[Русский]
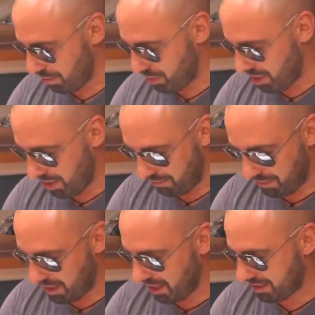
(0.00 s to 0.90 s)
Давай, вообще в
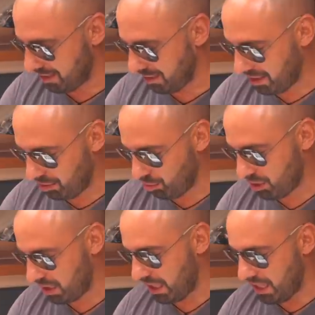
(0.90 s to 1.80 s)
яхтенной
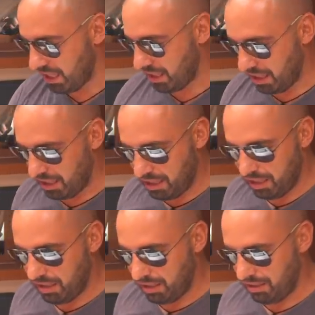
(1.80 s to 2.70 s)
индустрии
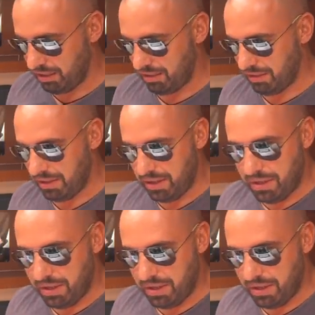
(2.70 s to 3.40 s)
и